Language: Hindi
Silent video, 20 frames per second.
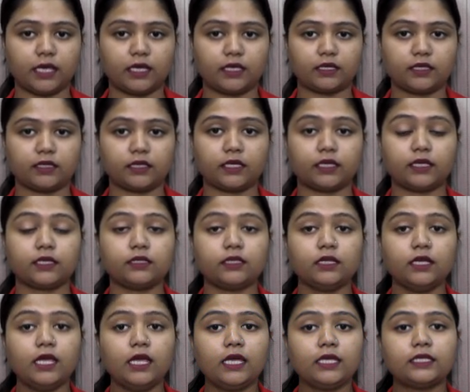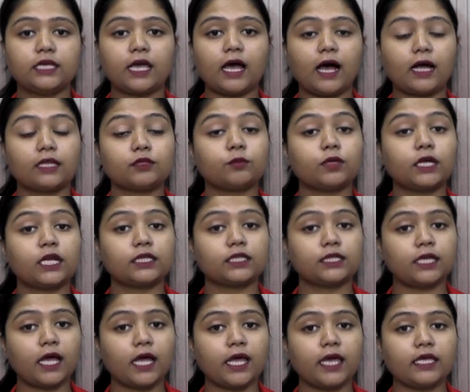है लेकिन यह
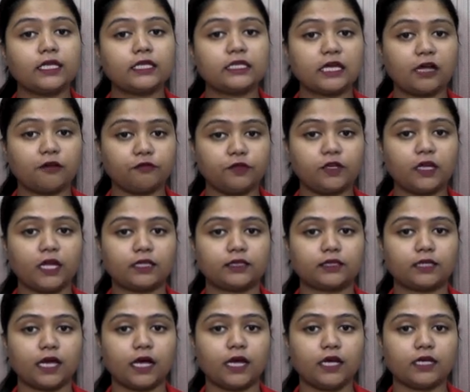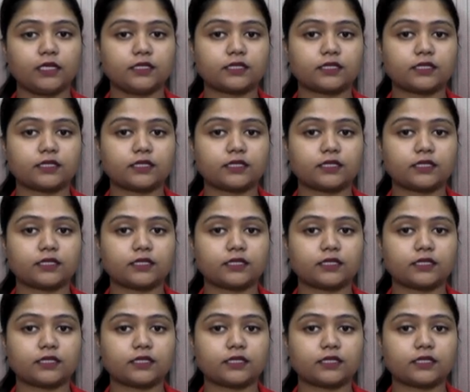आत्महत्या है या फिर हत्या